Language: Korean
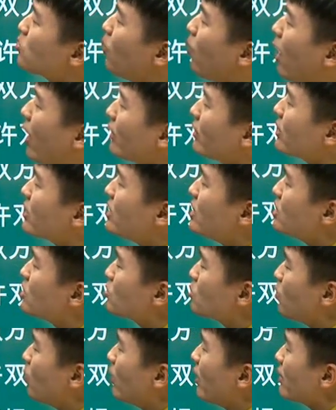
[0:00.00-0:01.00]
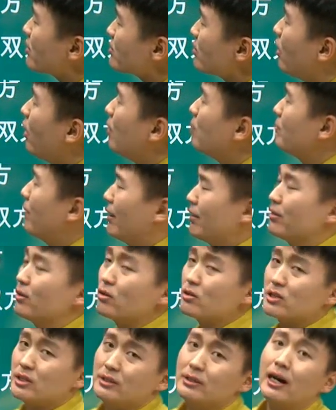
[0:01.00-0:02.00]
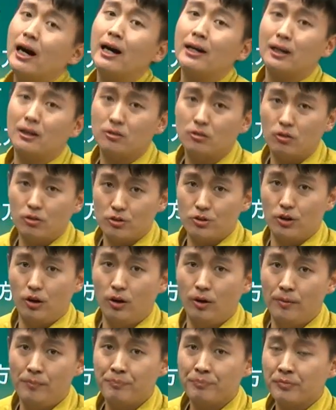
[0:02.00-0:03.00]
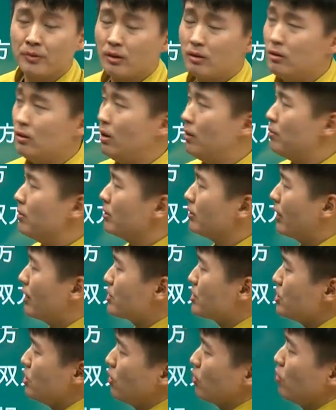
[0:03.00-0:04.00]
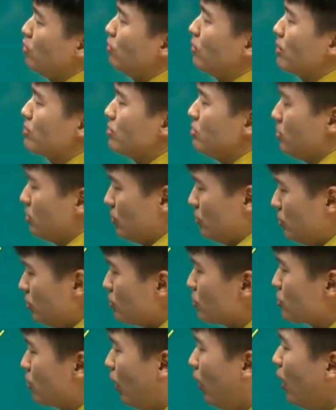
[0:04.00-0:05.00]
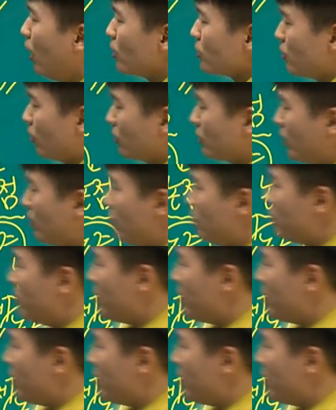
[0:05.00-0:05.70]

좋아하는 기초에서 만들어진다라는 거죠. 그러면 다시 여기로 가서 그렇죠. 정답은